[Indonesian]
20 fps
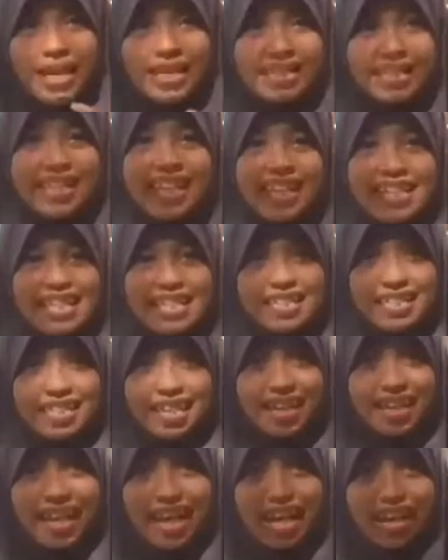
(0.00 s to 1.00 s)
basic kita
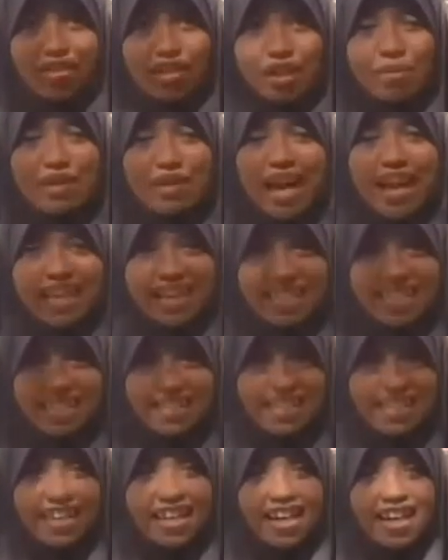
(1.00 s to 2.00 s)
sendiri yaitu di bidang
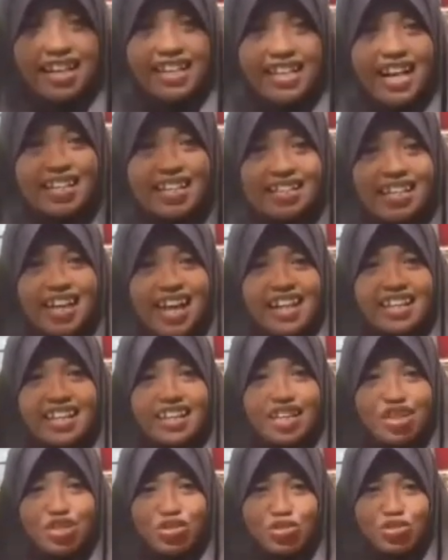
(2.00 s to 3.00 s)
gizi. Nah, selain
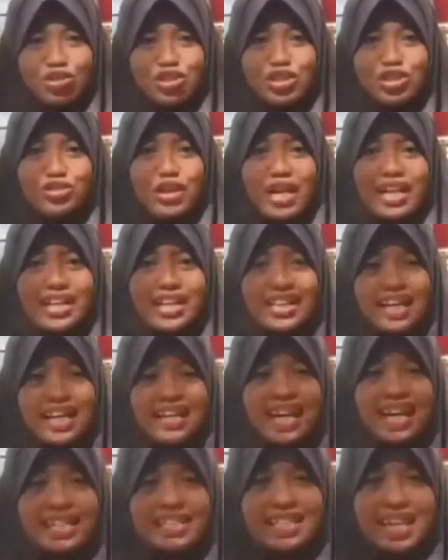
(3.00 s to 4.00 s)
itu juga
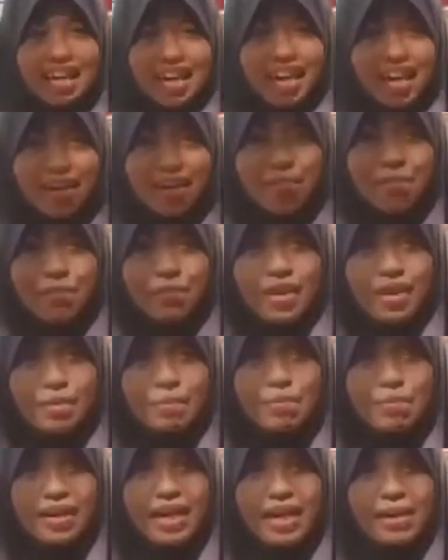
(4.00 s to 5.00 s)
kita diajarkan
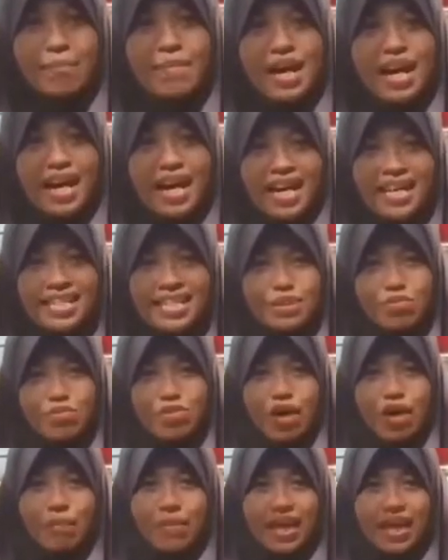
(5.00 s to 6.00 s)
mengembangkan
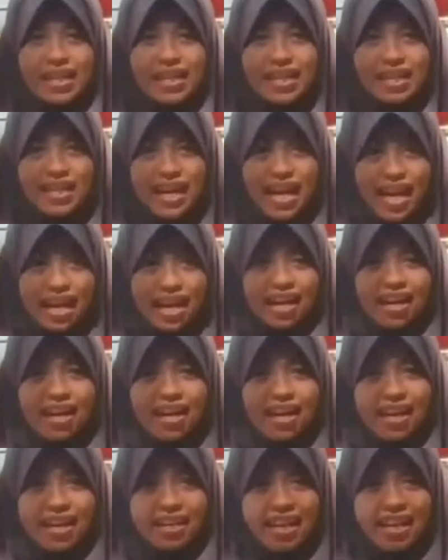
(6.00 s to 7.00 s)
sebuah media
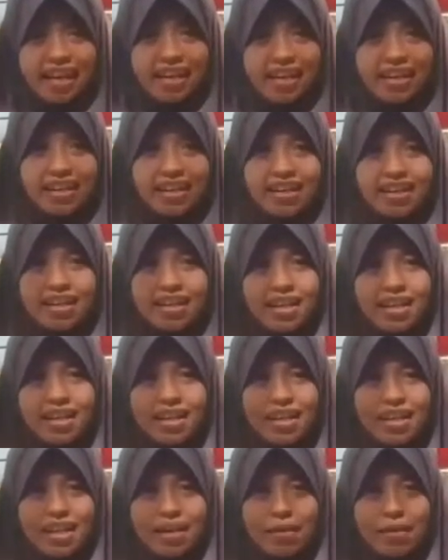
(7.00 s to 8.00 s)
yang
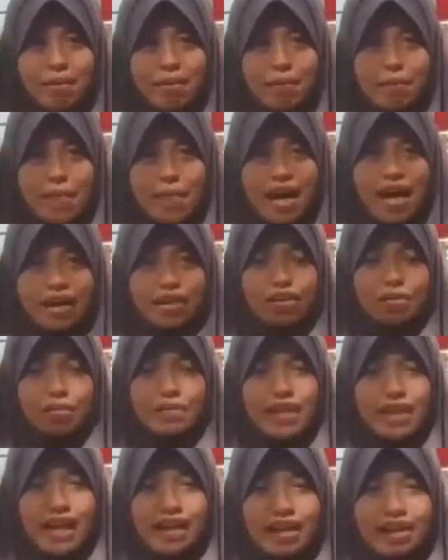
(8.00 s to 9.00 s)
bang
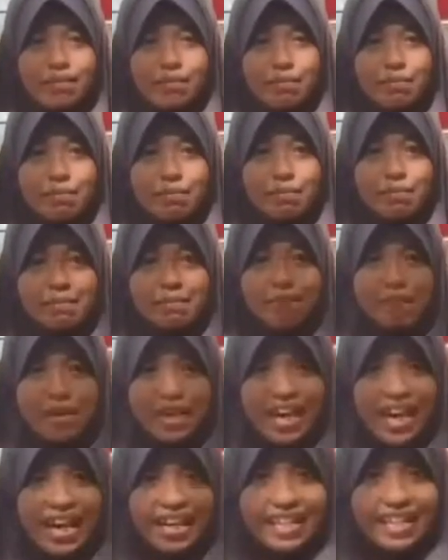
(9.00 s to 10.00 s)
yang
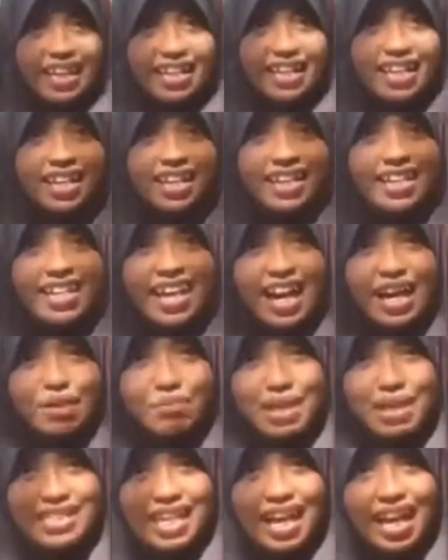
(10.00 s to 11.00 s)
berkaitan
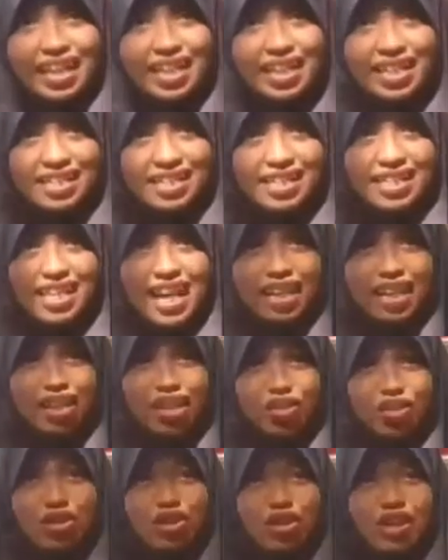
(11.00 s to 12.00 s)
dengan masalah gizi dan
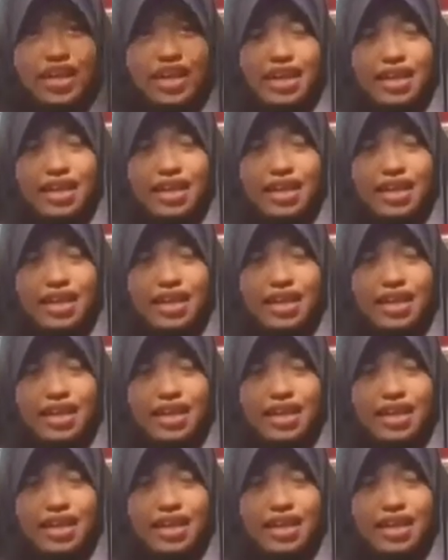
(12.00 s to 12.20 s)
itu